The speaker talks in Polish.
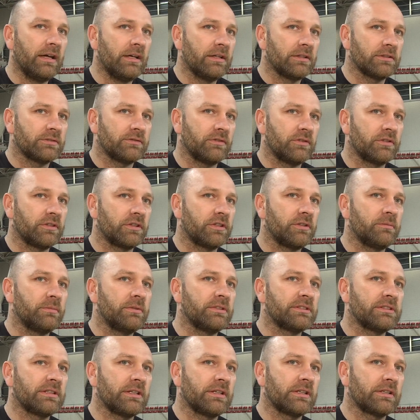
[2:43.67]
swojej
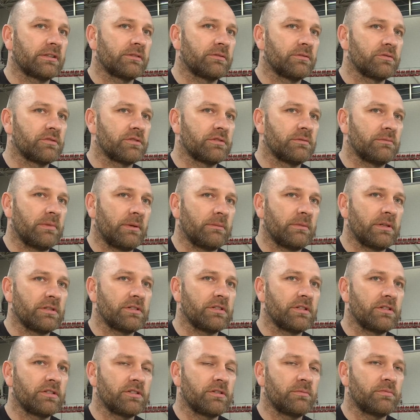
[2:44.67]
kibice, którzy mam
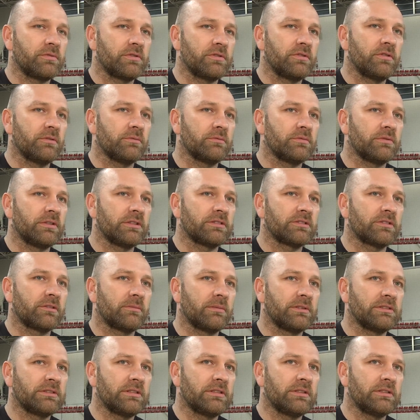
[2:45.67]
nadzieję, że przyjdą tutaj
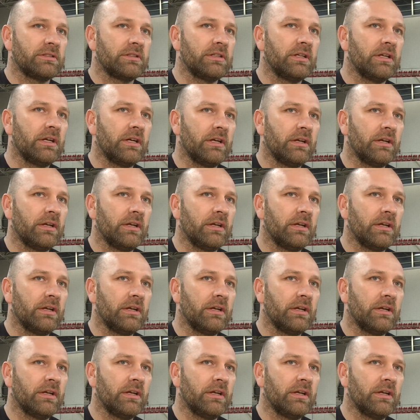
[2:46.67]
zgromadzeni